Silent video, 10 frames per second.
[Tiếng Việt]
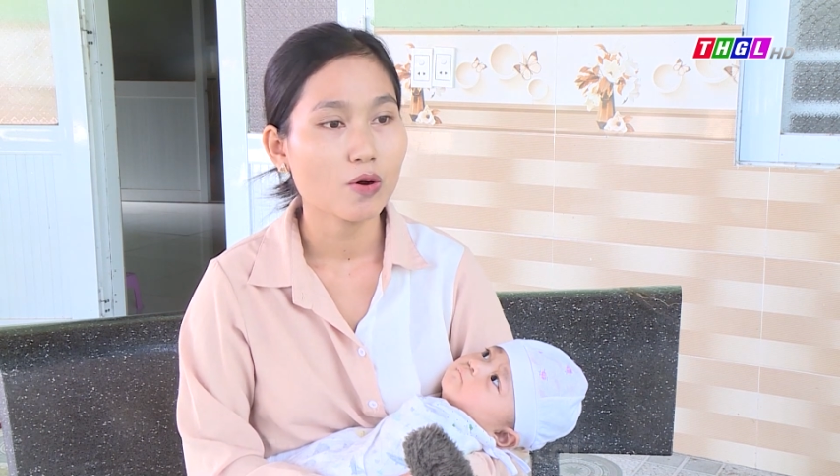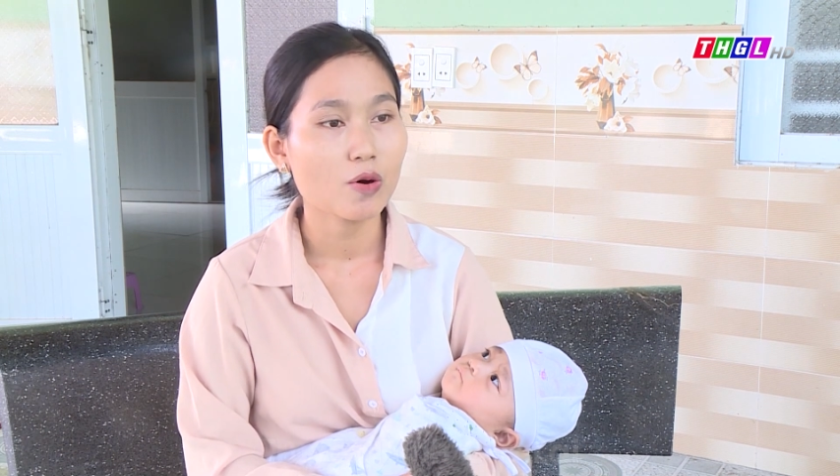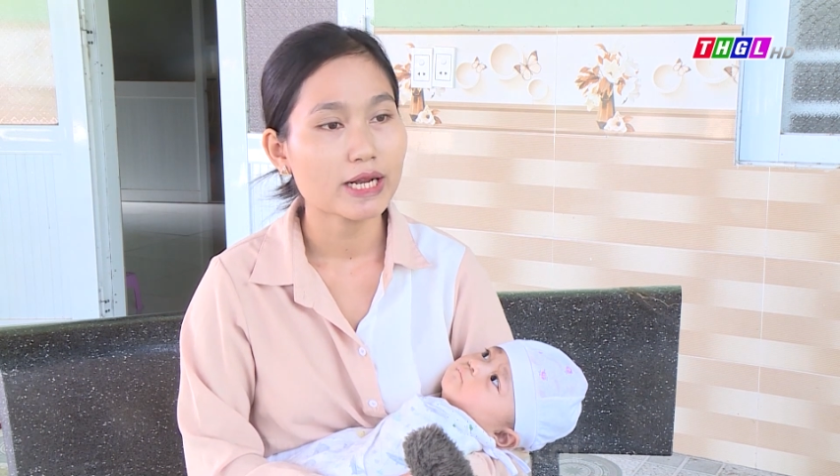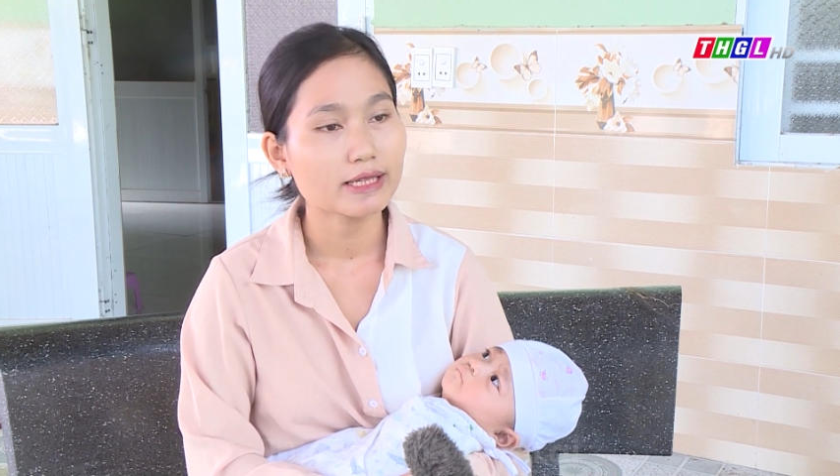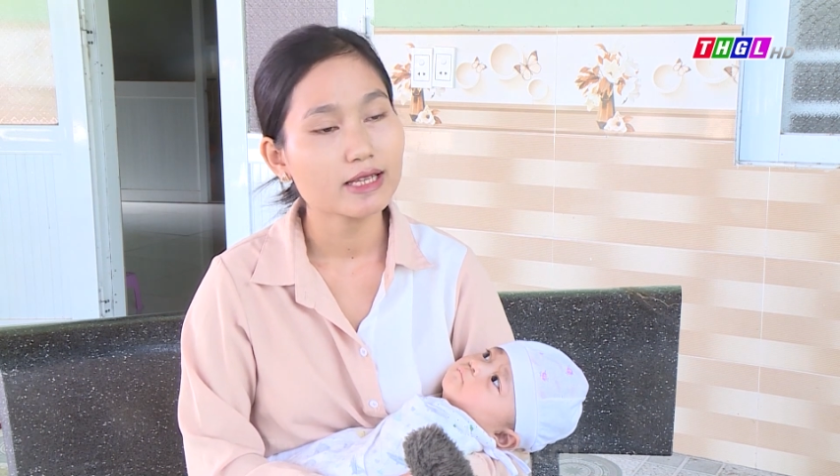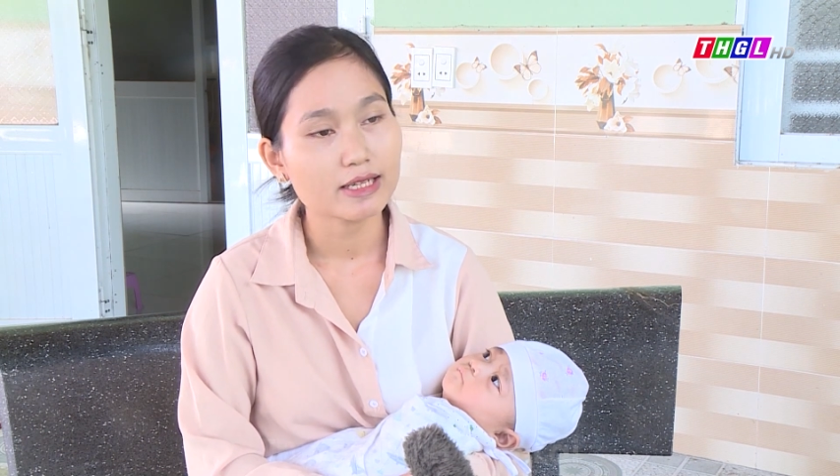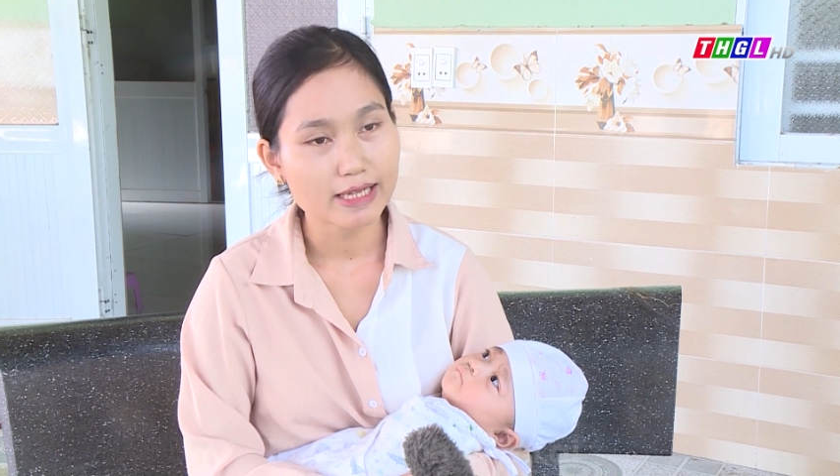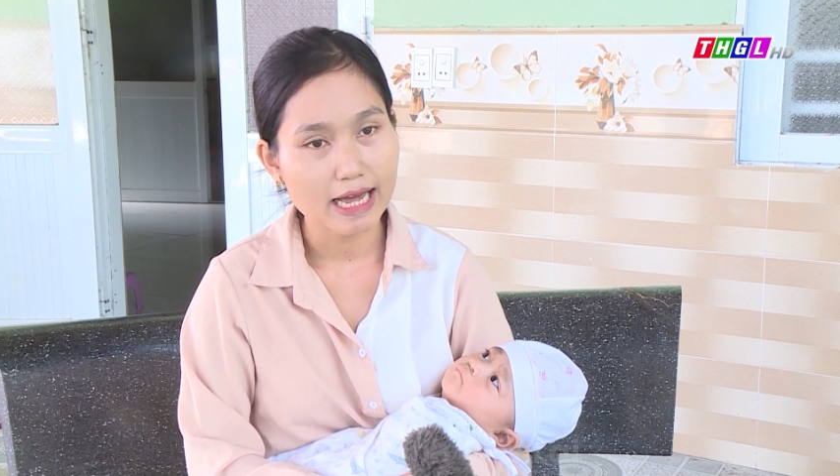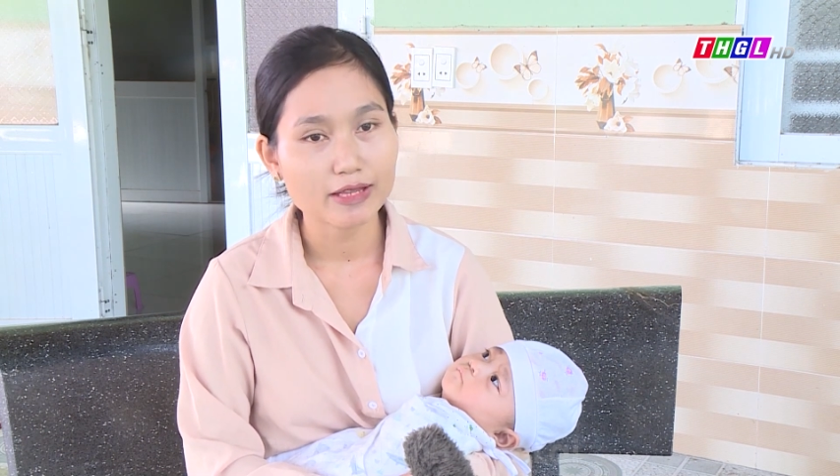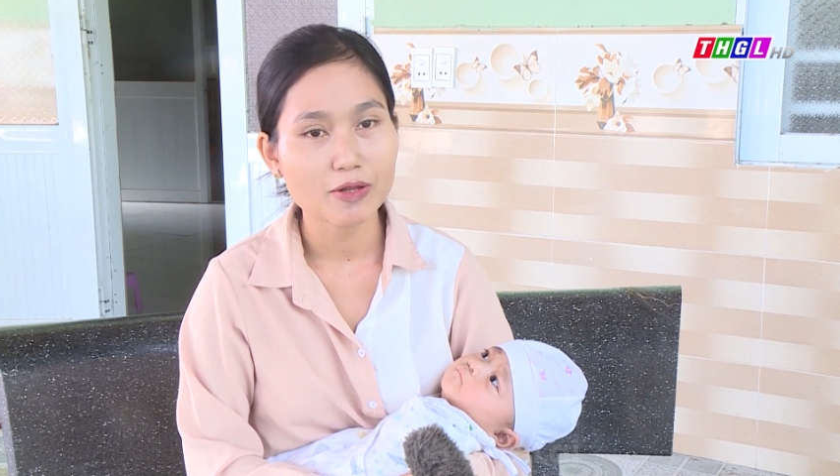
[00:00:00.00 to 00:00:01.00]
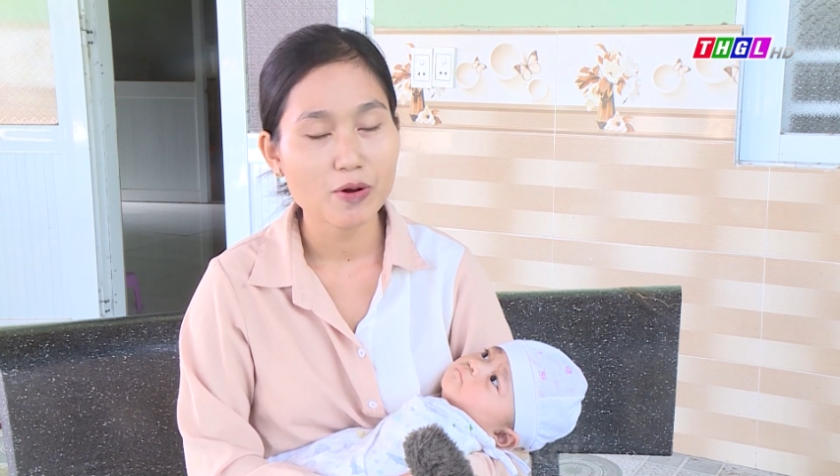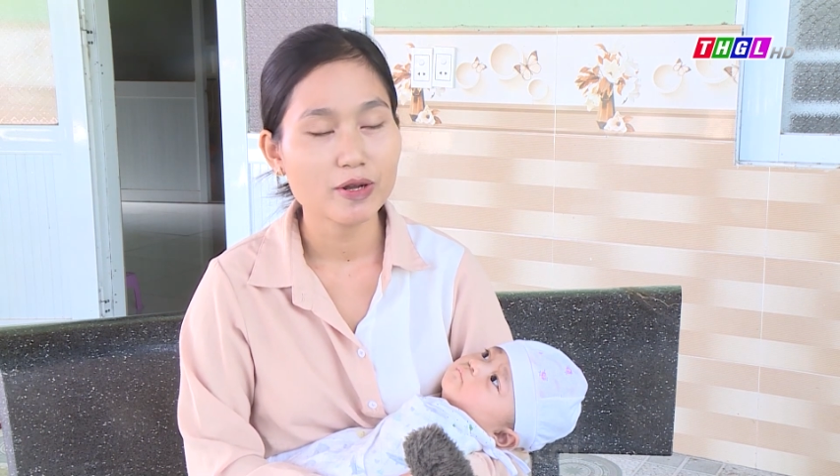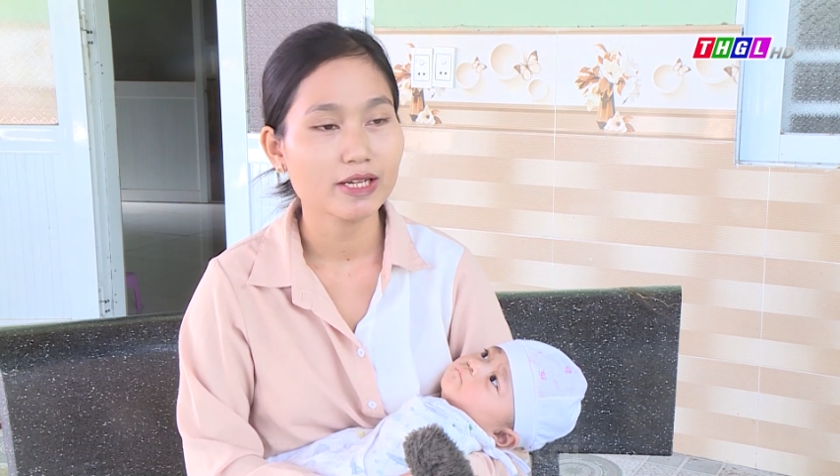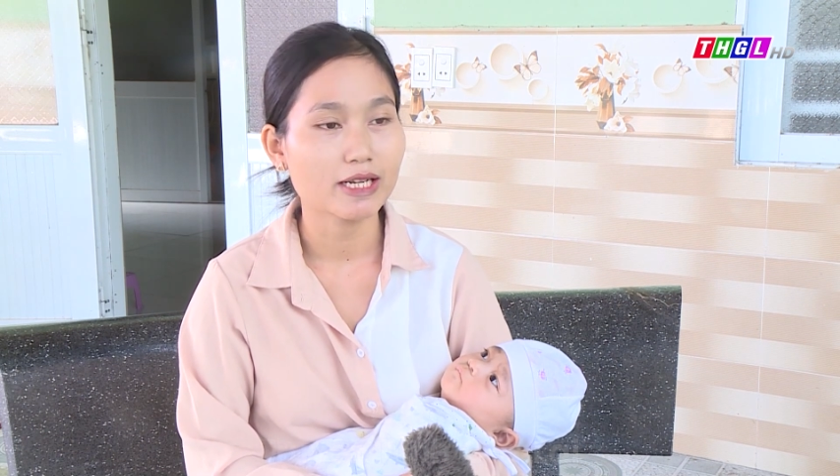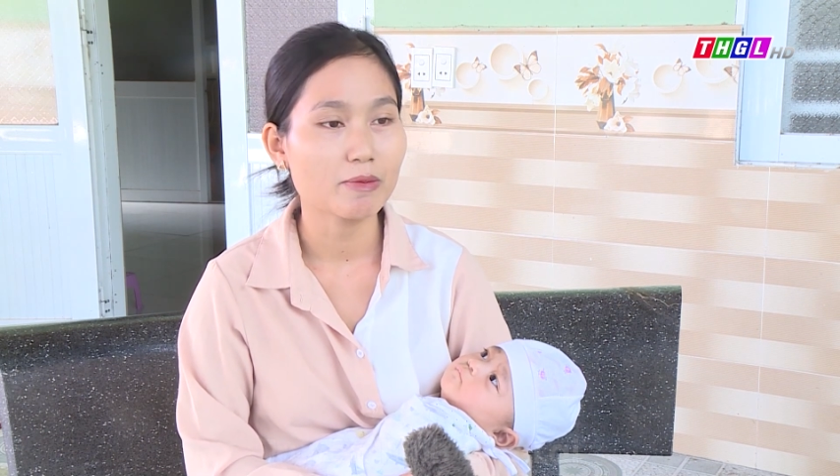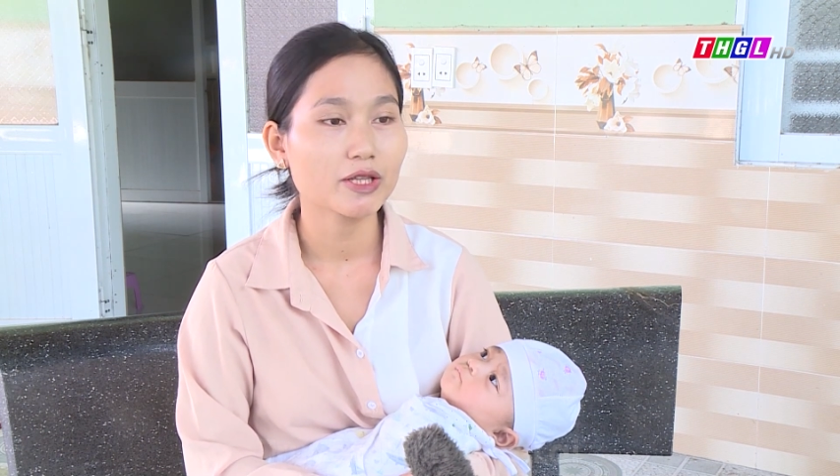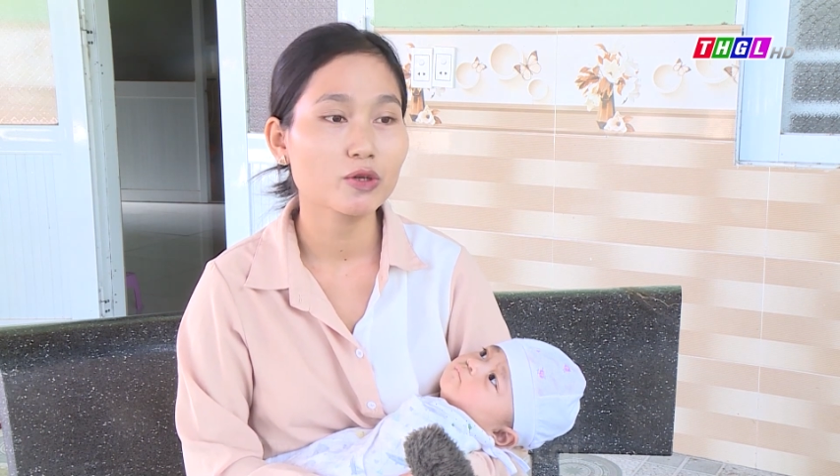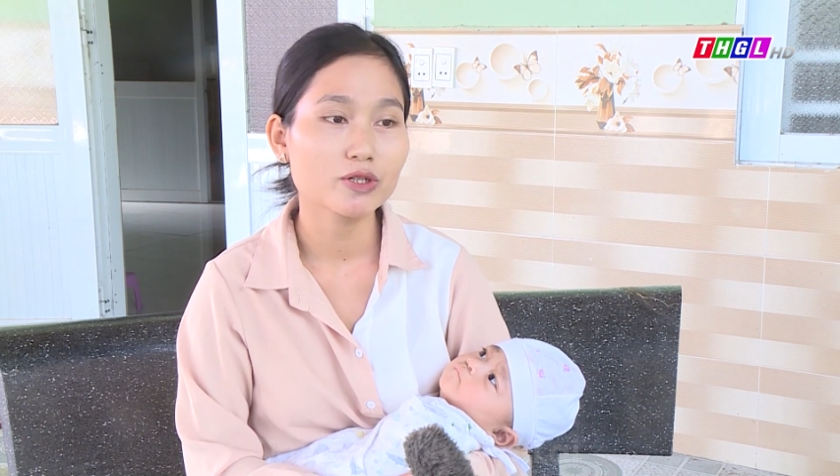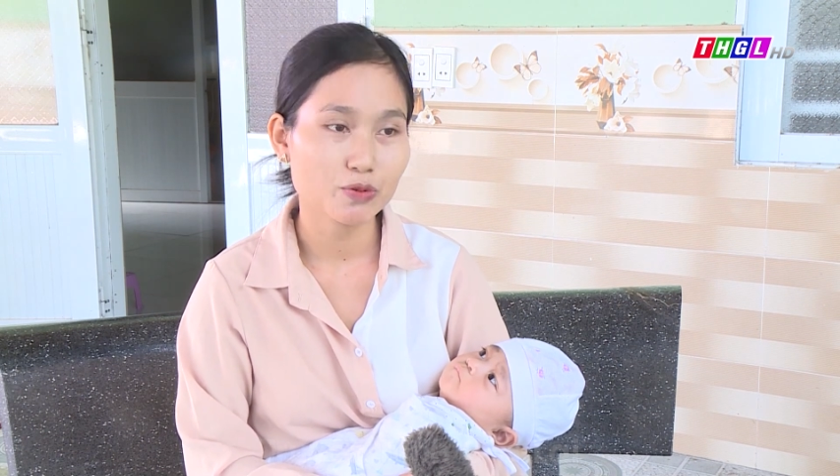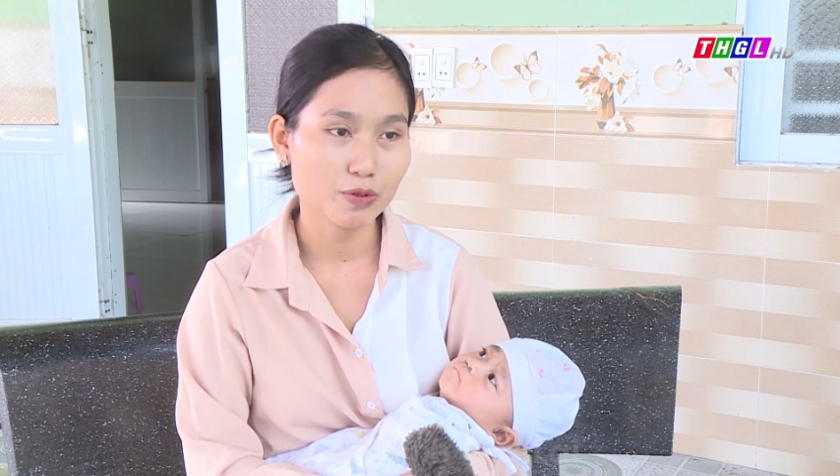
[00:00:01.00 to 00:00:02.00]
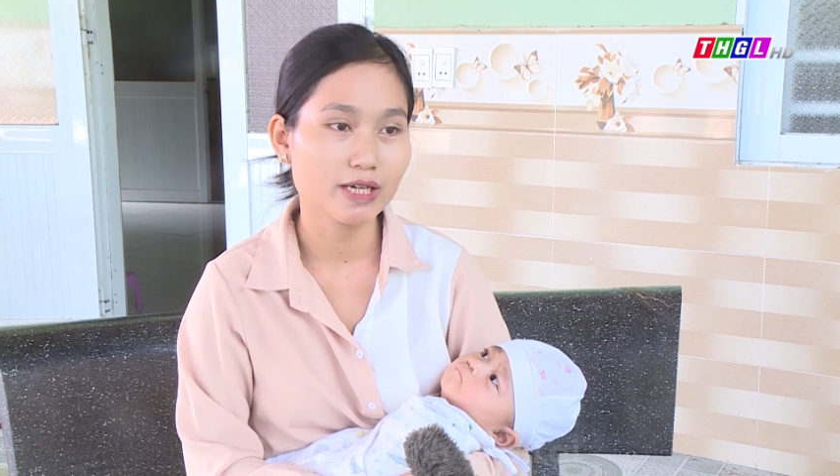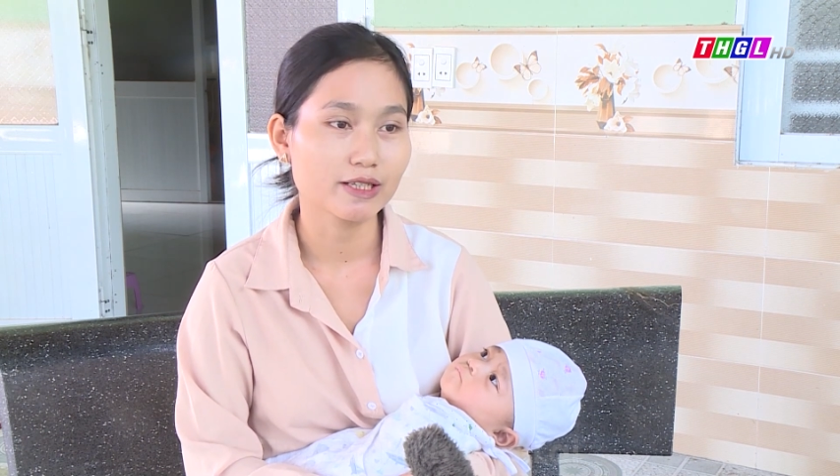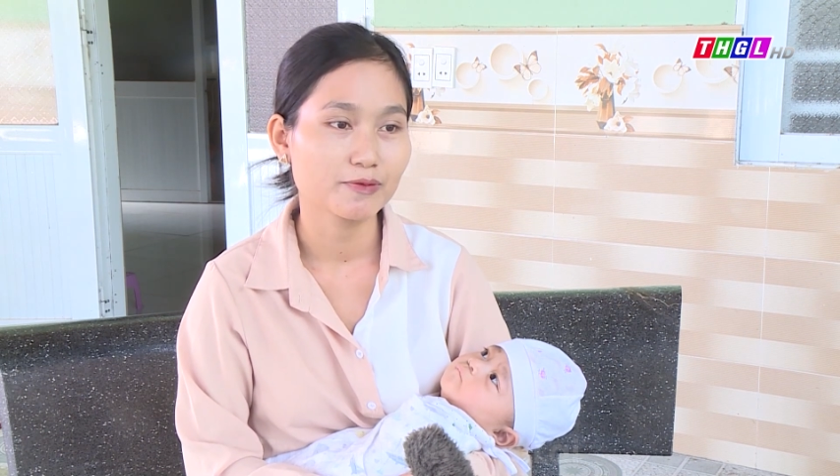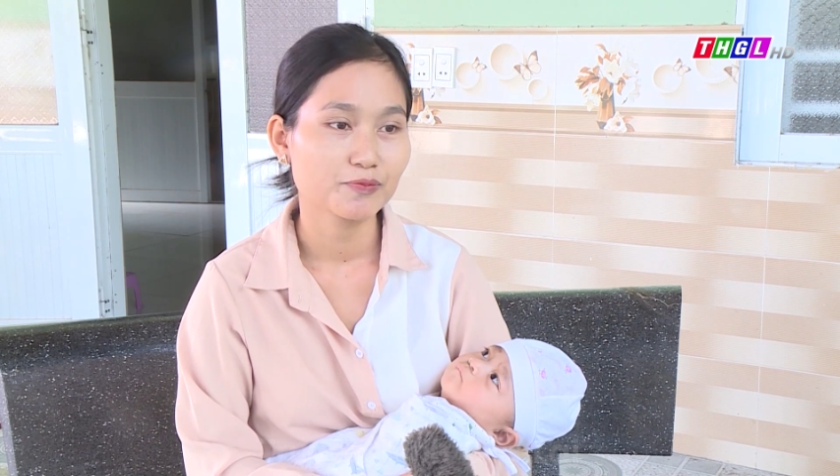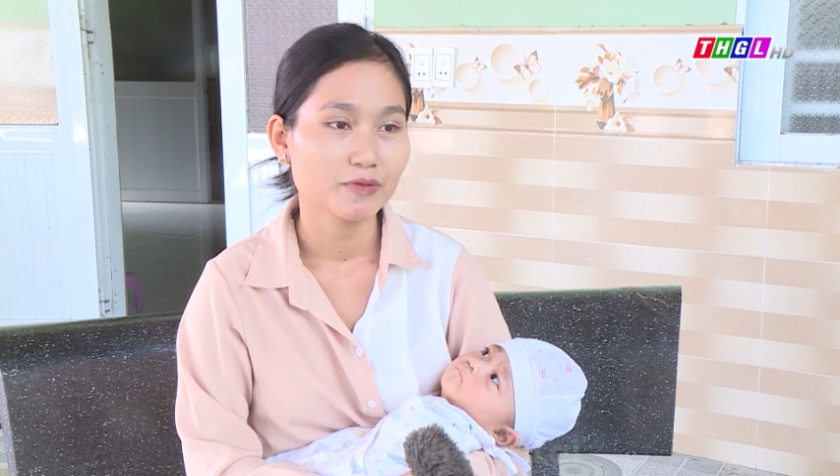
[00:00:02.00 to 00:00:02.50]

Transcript: cô đến tận nhà tôi để mà tuyên truyền,